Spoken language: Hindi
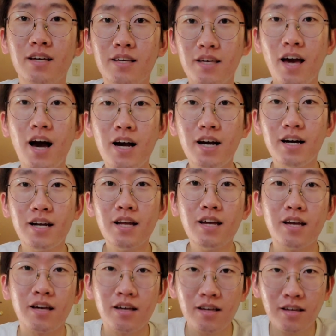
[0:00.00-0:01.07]
क्या
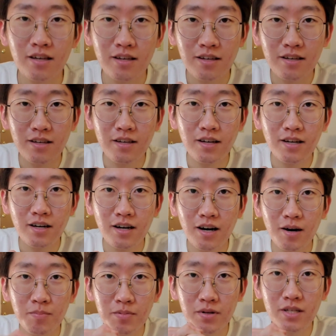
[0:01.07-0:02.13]
करें
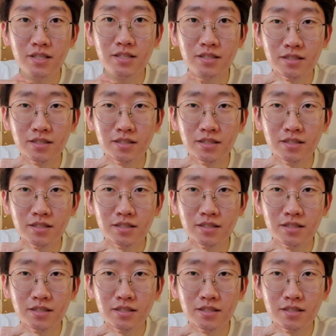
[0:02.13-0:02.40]
अपने